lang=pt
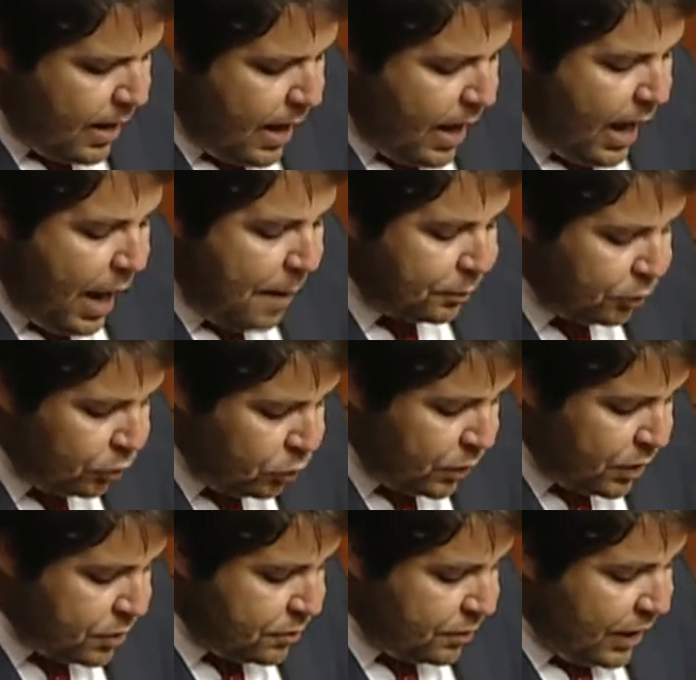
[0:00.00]
É por tudo
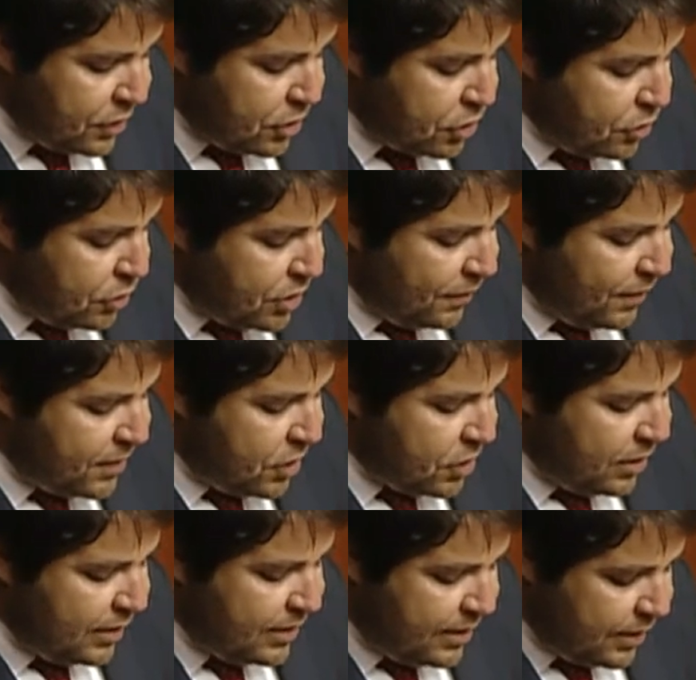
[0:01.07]
isto que estas questões devem ser
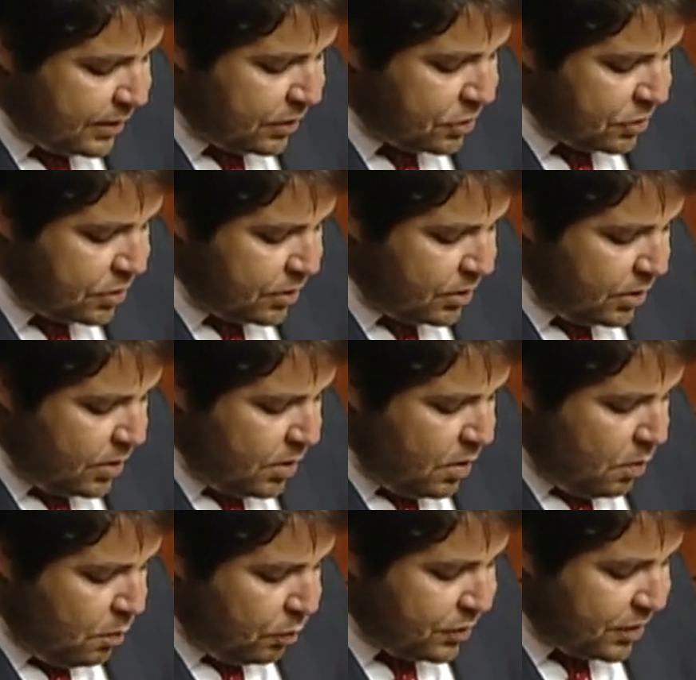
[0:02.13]
esclarecidas,
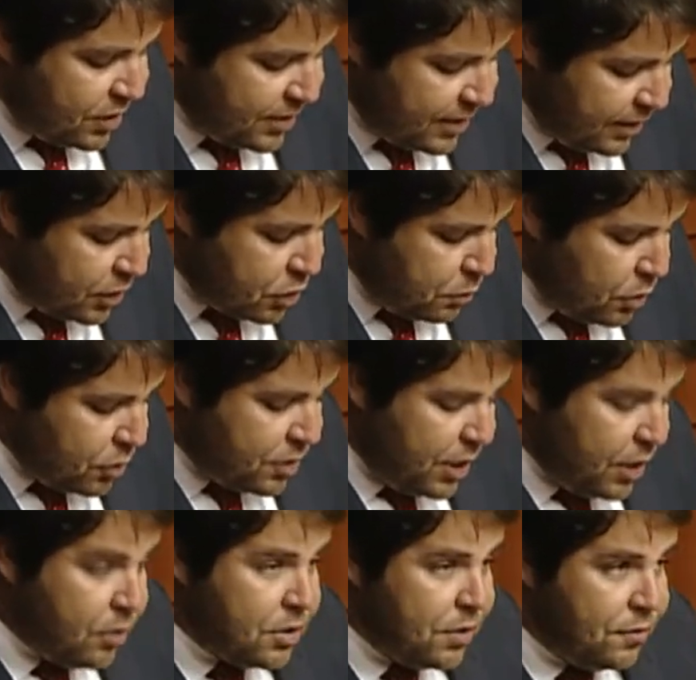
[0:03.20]
pois as dezenas de milhões de
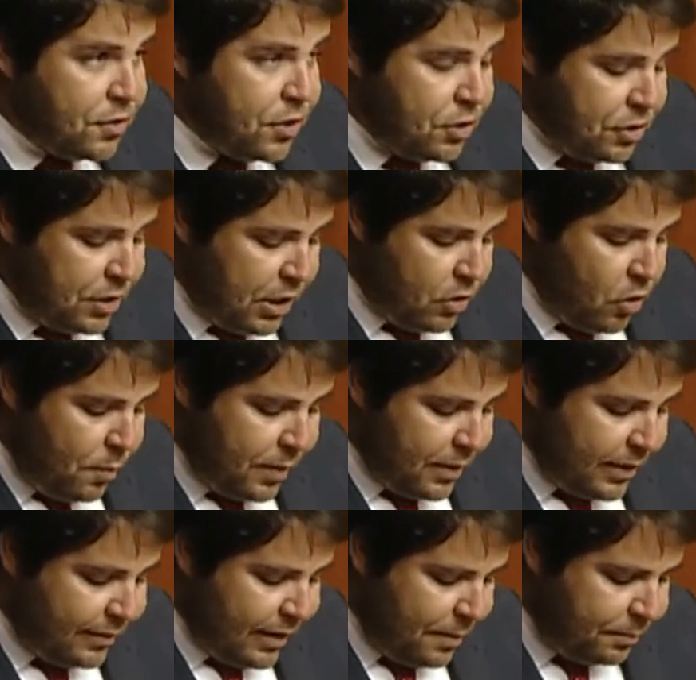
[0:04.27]
euros investidos na recompra
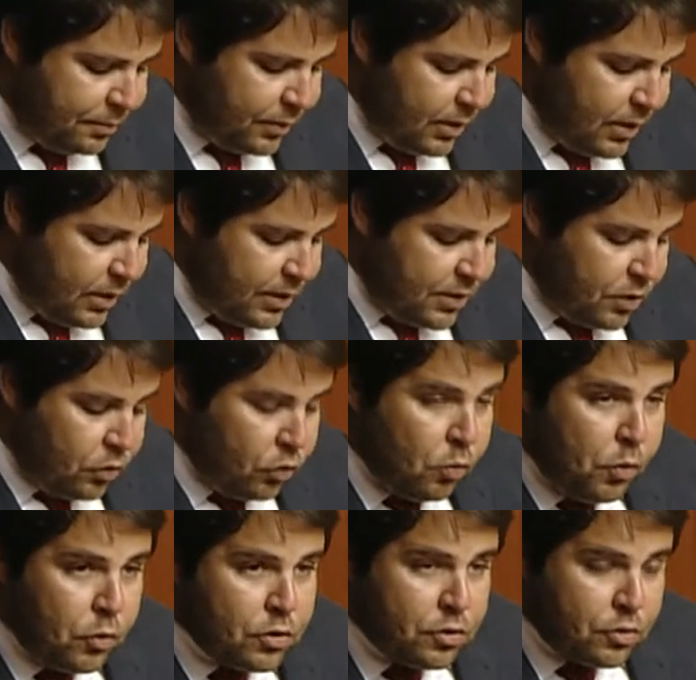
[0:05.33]
da TAP serão do
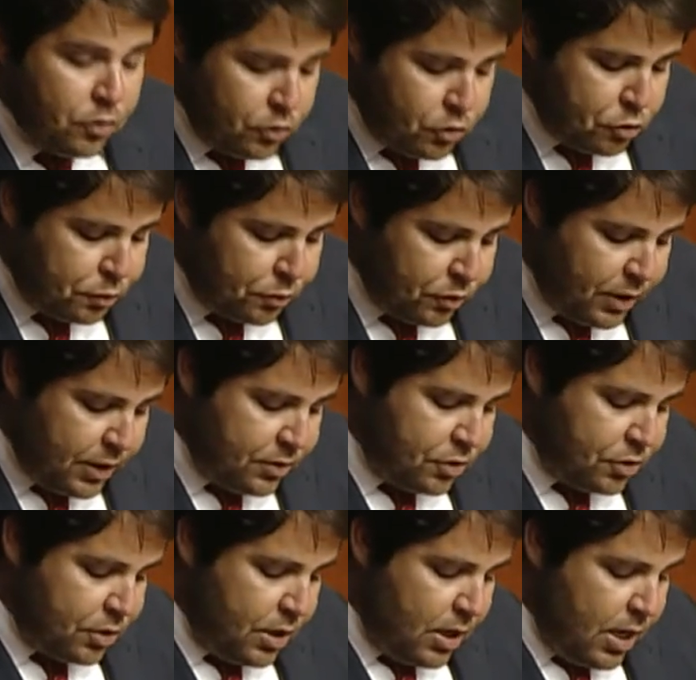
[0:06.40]
bolso de todos os
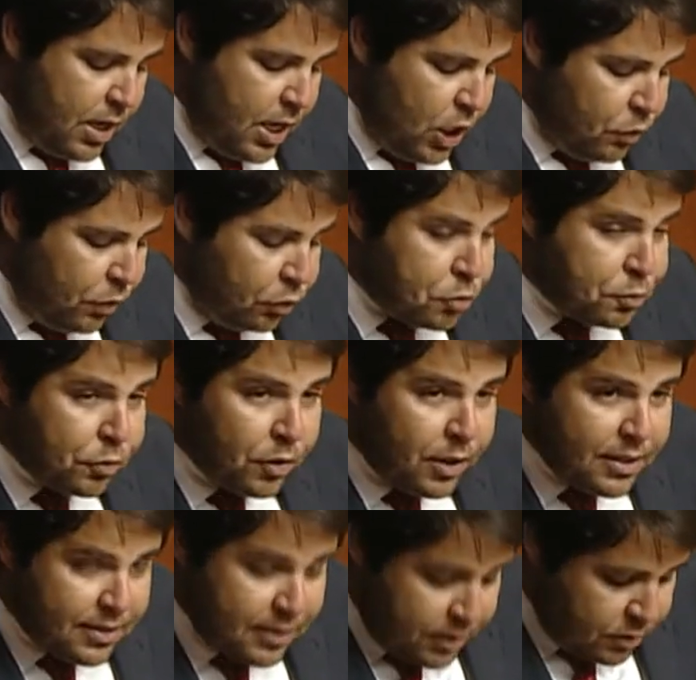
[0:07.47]
portugueses, incluindo os
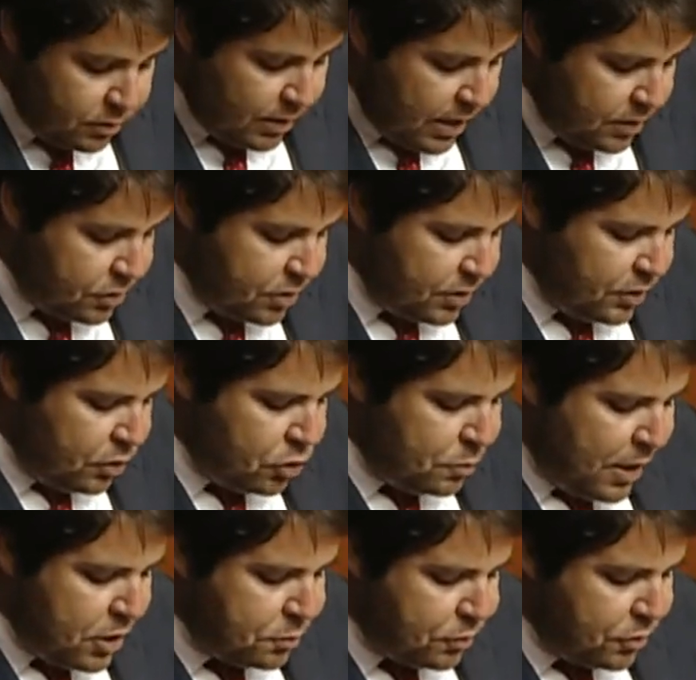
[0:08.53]
portugueses insulares, que são os
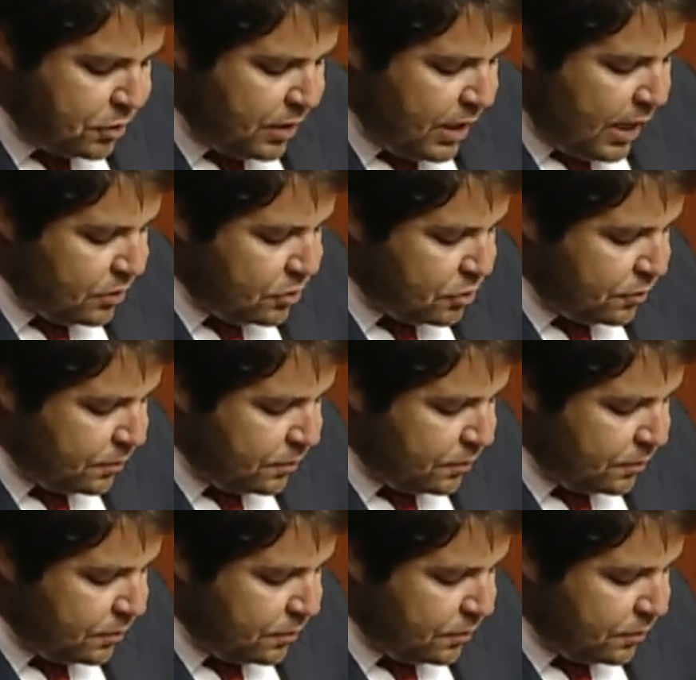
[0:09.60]
mais prejudicados.